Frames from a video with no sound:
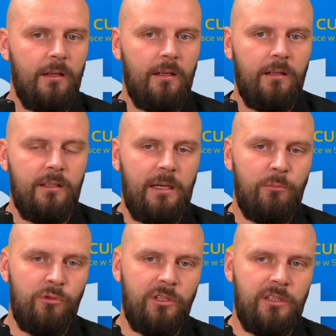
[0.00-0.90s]
Ja
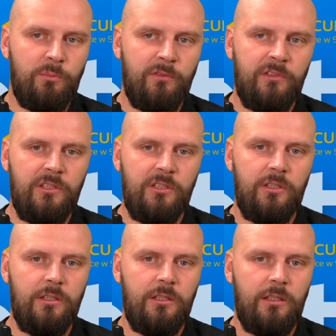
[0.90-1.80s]
muszę też powiedzieć
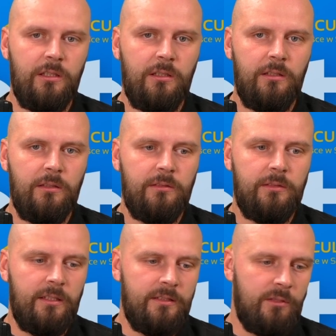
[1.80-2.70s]
e,
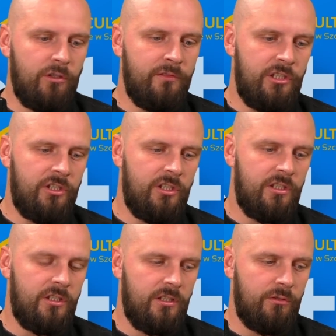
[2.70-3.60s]
tak całkowicie
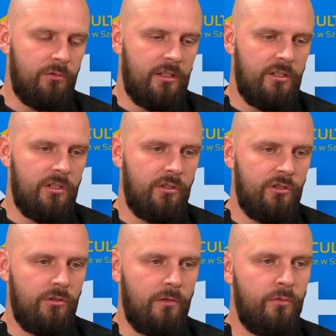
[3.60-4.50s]
szczerze, że tutaj jeżeli
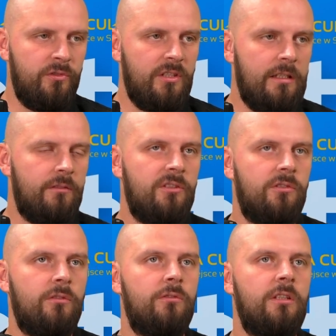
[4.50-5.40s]
chodzi o futsal, no jest
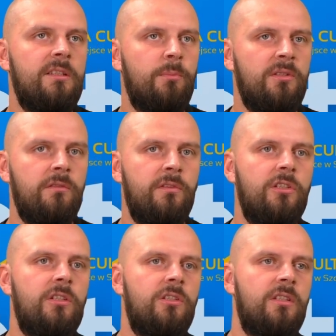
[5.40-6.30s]
to o tyle
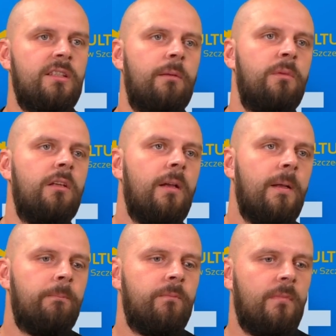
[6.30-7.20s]
specyficzne, że czasami
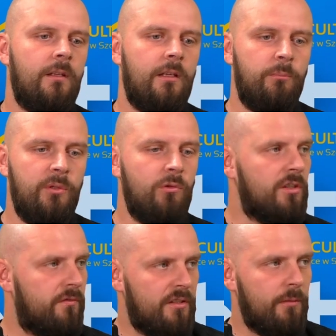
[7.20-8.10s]
mm,
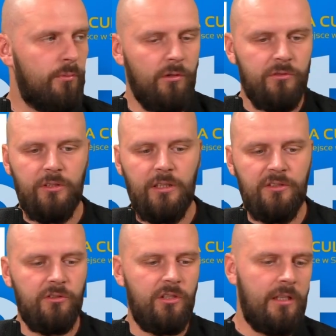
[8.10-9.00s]
piłkarz występujący na
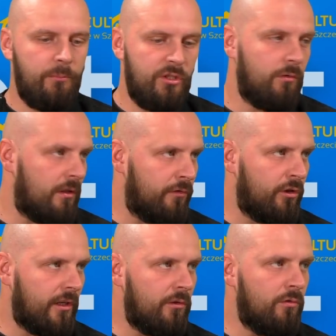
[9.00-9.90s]
co dzień na przykład w
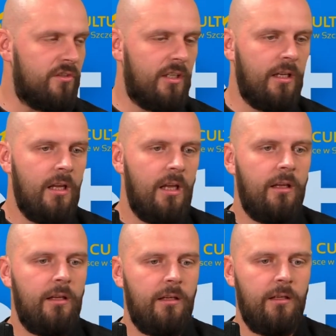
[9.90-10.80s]
okręgówce
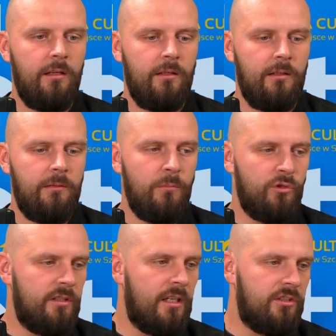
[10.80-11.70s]
e,
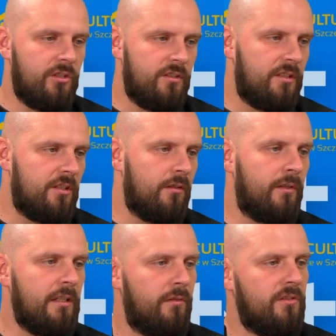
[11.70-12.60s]
może dać
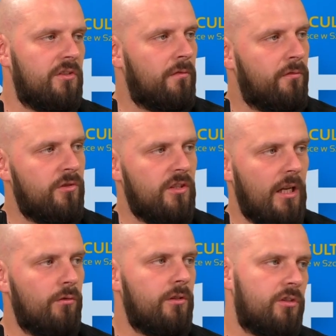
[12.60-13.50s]
zdecydowanie więcej w
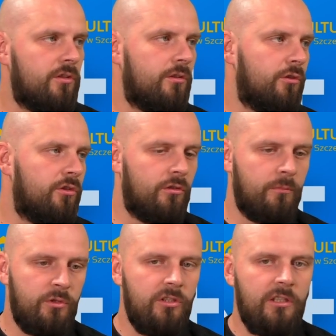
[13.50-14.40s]
futsalu niż ktoś, kto
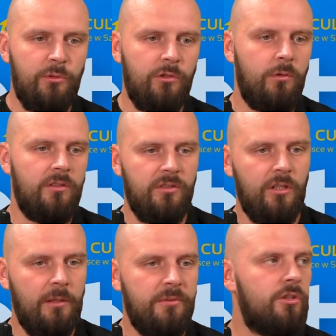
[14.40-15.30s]
przyjdzie na przykład
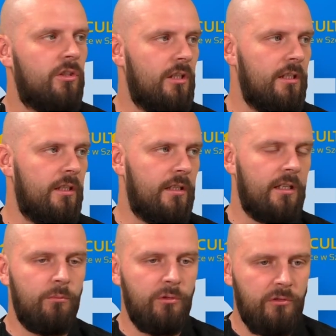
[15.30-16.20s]
strzelam z trzeciej ligi,
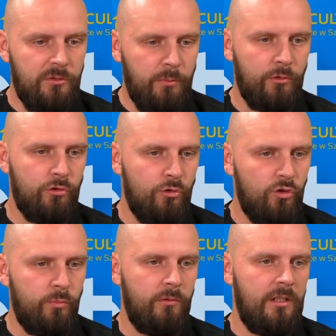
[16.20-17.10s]
tak? No bo to jest po prostu
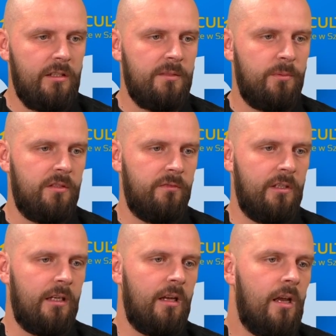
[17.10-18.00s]
zupełnie inna specyfika.